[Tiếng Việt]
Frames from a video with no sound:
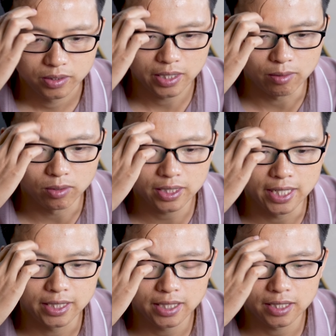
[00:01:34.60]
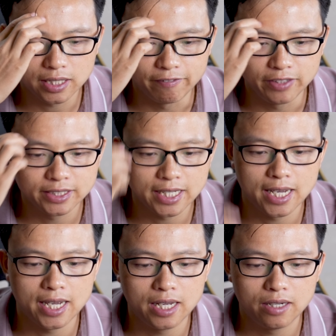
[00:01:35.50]
Thẻ quốc tế tức là thẻ
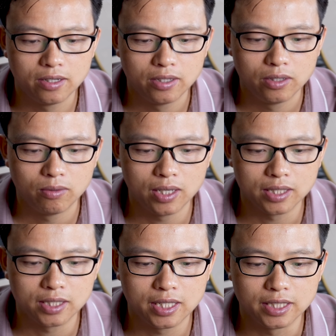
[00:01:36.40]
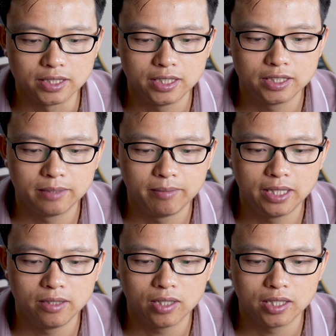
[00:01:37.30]
Visa, hoặc là thẻ gi xê
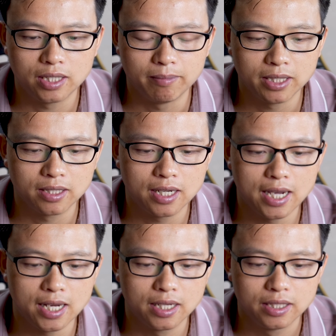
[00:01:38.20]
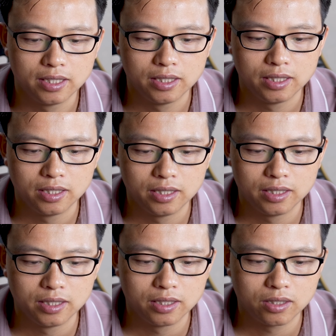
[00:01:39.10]
bê, hoặc là thẻ Mastercard.
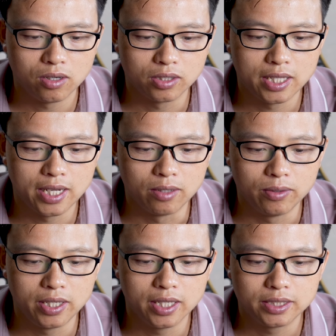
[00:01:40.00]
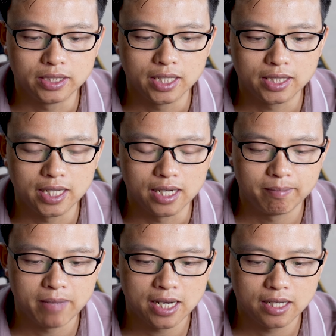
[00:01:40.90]
Còn thẻ nội địa chính là thẻ
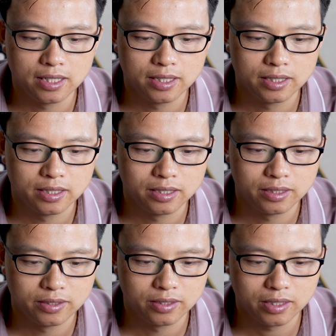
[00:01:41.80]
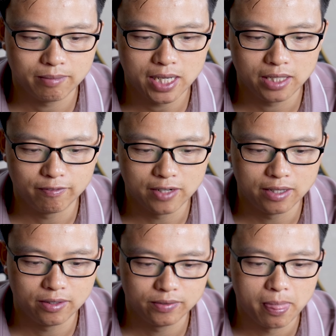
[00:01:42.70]
Napas. Các bạn nhập vào.
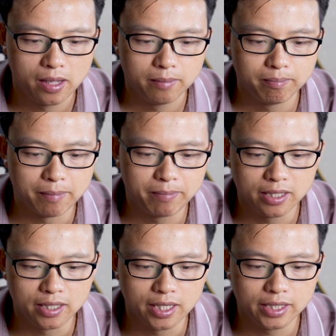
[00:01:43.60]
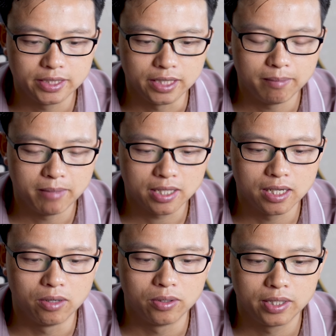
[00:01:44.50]
Mã pin ở đây chính là mật
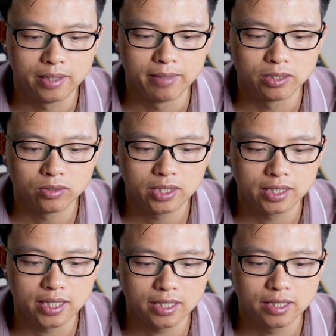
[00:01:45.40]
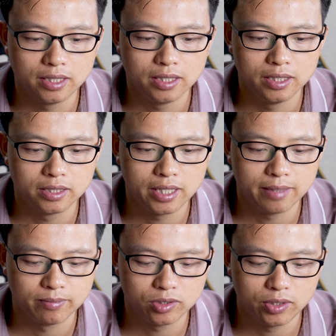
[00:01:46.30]
khẩu để mà rút tiền tại cây a tê
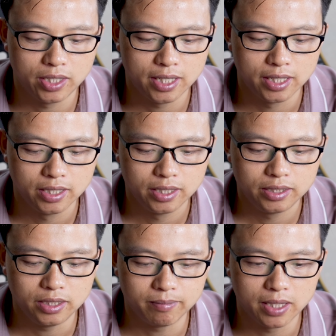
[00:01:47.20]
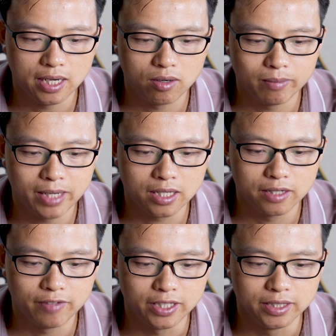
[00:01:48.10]
em, cho nên là nhập thế nào các bạn
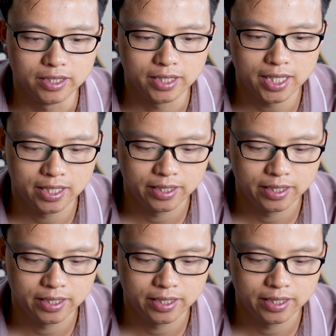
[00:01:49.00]
cần phải nhớ nhé.